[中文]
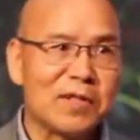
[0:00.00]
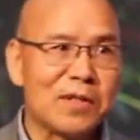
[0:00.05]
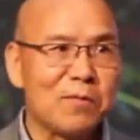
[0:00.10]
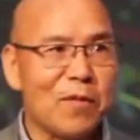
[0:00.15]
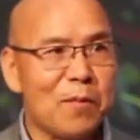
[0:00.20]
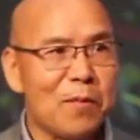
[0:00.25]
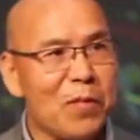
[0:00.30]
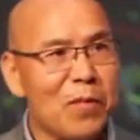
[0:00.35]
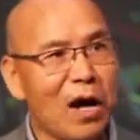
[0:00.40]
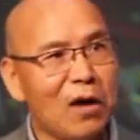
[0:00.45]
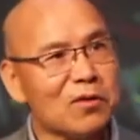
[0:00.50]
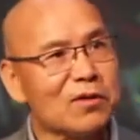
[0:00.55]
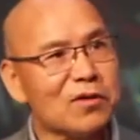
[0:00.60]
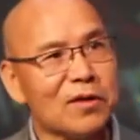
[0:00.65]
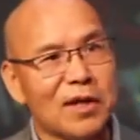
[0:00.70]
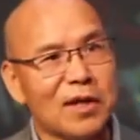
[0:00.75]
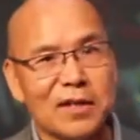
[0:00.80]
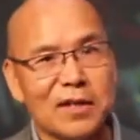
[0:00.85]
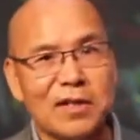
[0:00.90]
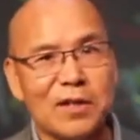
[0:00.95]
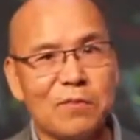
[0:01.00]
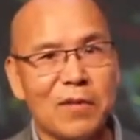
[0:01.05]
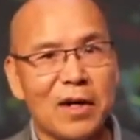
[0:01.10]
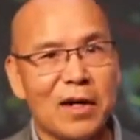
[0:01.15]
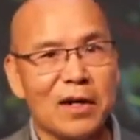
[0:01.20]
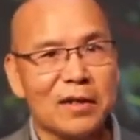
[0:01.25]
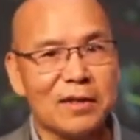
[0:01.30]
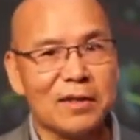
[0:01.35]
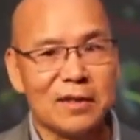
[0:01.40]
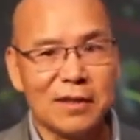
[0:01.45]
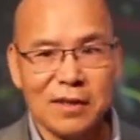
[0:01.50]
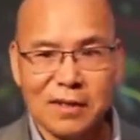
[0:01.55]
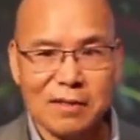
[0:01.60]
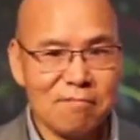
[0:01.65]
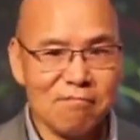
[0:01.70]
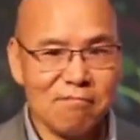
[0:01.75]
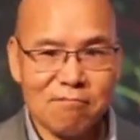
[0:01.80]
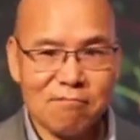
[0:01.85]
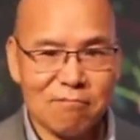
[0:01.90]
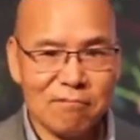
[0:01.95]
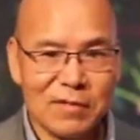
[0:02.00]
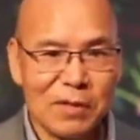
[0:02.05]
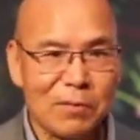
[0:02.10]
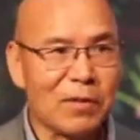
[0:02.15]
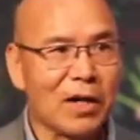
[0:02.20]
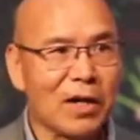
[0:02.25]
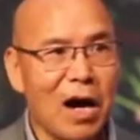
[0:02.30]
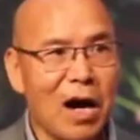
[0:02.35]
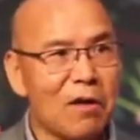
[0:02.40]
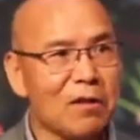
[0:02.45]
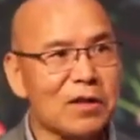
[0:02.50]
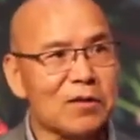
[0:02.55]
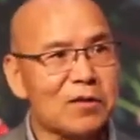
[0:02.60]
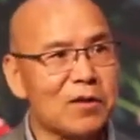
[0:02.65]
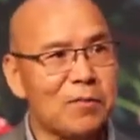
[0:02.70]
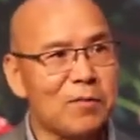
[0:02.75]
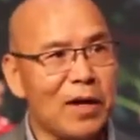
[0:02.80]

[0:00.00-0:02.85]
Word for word: 这么标准的这么这么高的水